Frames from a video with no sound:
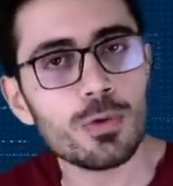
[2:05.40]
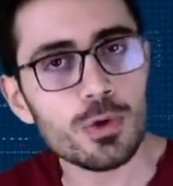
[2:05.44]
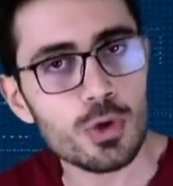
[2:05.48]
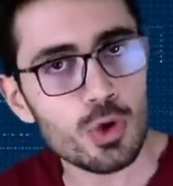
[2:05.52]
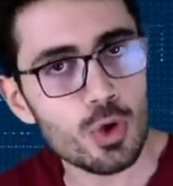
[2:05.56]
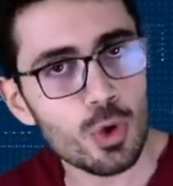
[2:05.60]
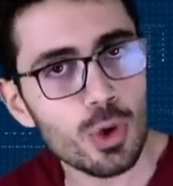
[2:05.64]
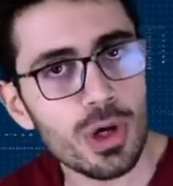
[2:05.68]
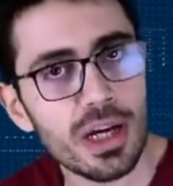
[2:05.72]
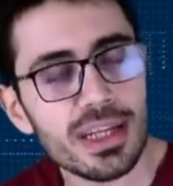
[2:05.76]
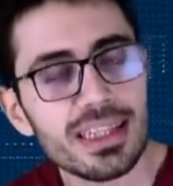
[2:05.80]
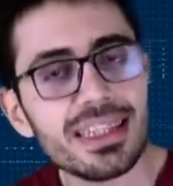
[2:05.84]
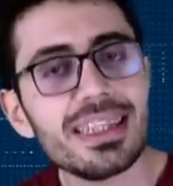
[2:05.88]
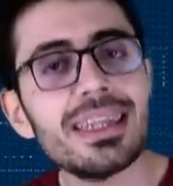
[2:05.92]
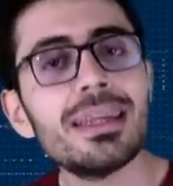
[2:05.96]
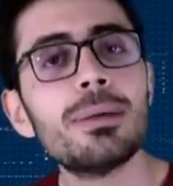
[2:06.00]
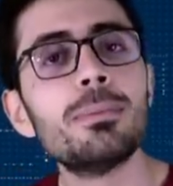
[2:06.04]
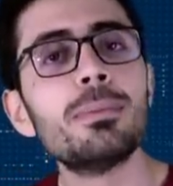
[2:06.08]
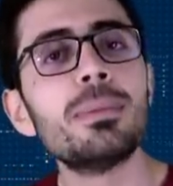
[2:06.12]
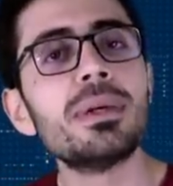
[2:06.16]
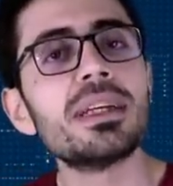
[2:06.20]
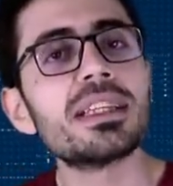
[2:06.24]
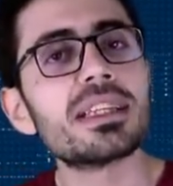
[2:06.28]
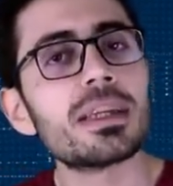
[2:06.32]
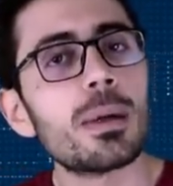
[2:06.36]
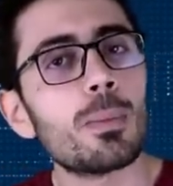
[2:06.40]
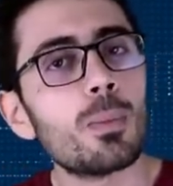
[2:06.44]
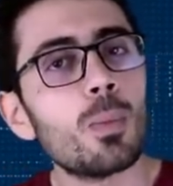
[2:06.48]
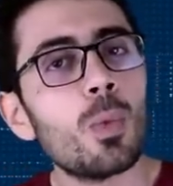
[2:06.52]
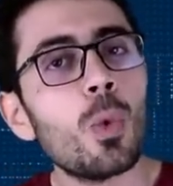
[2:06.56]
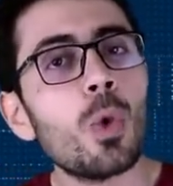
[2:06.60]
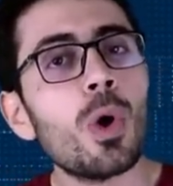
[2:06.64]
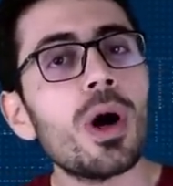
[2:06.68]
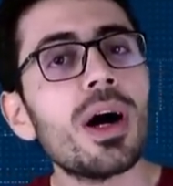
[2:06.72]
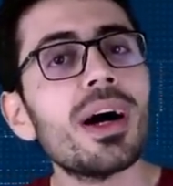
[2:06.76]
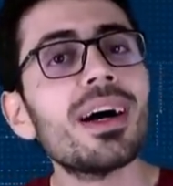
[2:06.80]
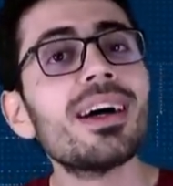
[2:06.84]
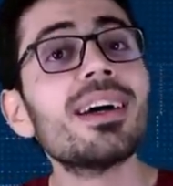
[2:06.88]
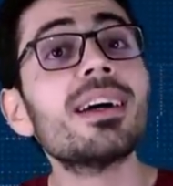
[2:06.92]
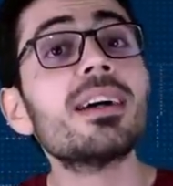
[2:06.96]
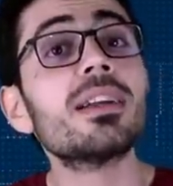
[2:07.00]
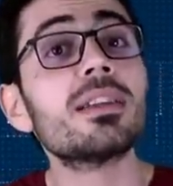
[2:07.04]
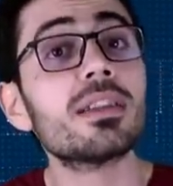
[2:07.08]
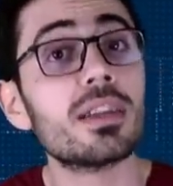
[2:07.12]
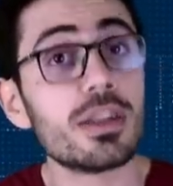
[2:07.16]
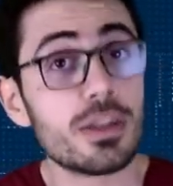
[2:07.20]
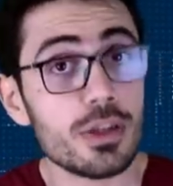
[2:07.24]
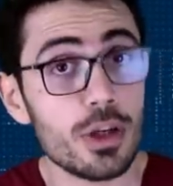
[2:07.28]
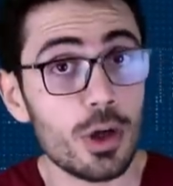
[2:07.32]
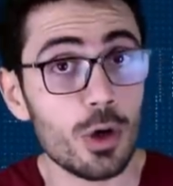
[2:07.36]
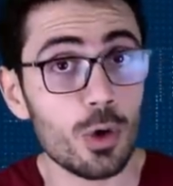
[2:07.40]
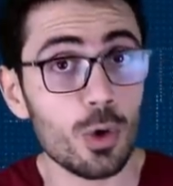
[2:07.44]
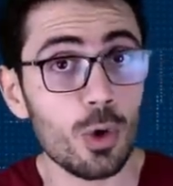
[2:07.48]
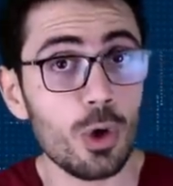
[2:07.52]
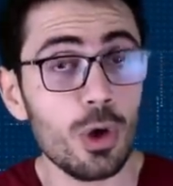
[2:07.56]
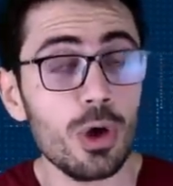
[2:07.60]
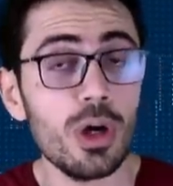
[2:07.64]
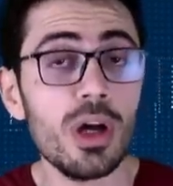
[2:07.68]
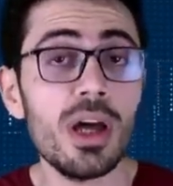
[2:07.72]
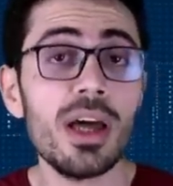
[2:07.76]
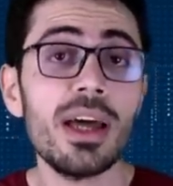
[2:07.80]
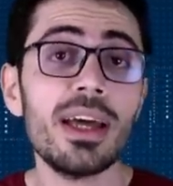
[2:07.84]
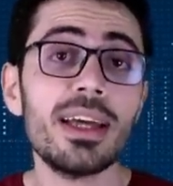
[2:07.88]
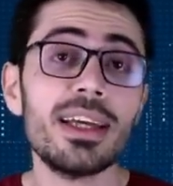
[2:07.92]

في السرعة دي بيسموها التسارع